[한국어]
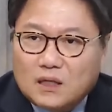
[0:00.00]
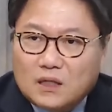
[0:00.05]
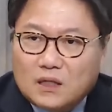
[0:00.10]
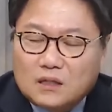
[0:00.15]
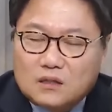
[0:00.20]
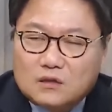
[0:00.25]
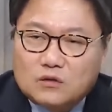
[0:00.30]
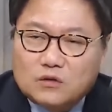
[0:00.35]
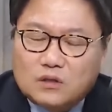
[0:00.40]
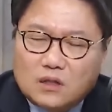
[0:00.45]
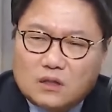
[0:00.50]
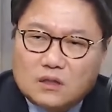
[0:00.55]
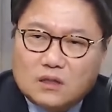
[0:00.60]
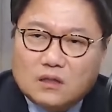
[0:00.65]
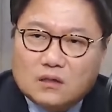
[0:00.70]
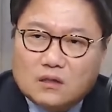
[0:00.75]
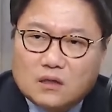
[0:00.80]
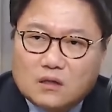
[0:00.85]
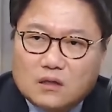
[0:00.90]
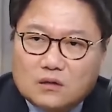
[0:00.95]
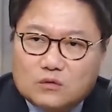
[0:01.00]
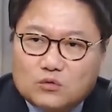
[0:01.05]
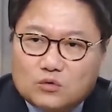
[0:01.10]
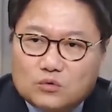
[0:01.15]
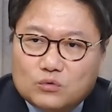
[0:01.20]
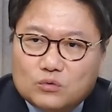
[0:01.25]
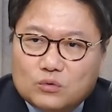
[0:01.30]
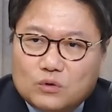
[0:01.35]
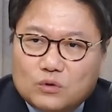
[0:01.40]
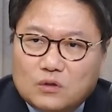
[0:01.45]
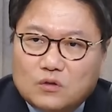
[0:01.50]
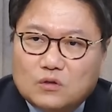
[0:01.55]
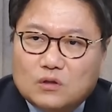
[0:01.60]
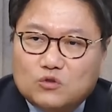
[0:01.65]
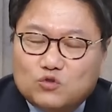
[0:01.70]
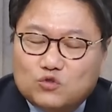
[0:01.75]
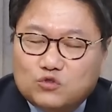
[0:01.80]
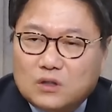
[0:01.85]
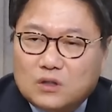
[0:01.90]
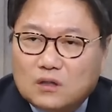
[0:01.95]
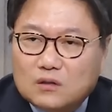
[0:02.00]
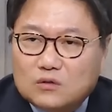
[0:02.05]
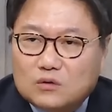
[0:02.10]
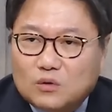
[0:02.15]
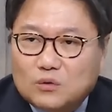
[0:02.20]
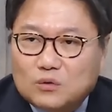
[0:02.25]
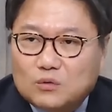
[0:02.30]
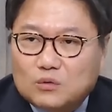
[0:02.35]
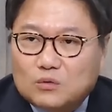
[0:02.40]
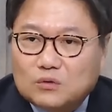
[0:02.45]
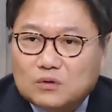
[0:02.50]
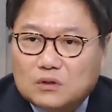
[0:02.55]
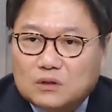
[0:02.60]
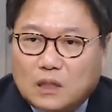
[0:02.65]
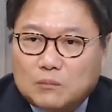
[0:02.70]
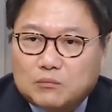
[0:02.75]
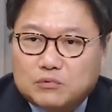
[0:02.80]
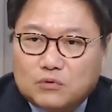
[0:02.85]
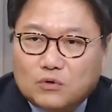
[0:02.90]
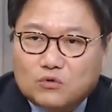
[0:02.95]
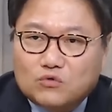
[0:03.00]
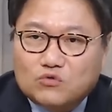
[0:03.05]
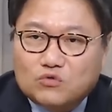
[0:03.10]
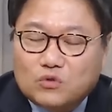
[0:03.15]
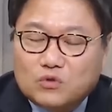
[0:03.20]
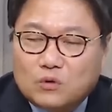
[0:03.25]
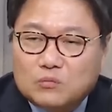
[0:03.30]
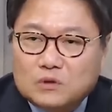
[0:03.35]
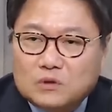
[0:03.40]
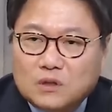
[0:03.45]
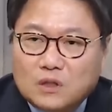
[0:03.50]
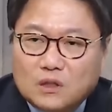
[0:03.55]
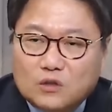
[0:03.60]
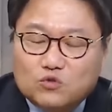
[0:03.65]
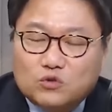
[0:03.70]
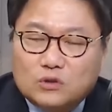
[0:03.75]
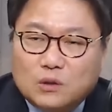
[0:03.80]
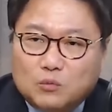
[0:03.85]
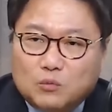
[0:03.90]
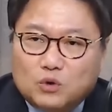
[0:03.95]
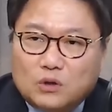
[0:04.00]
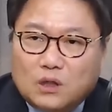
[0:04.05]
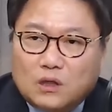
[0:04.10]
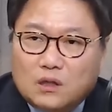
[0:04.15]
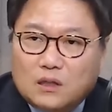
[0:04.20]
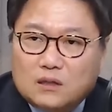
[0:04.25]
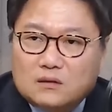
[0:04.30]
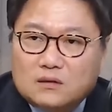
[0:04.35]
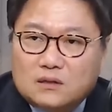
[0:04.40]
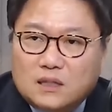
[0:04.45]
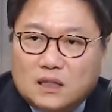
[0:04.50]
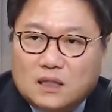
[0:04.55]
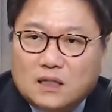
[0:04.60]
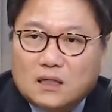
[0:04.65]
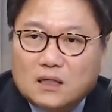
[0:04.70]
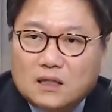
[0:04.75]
이렇게 이야기해가지고 이렇게 추상적으로 다 풀어줄 거면 수사 못하라 하느냐.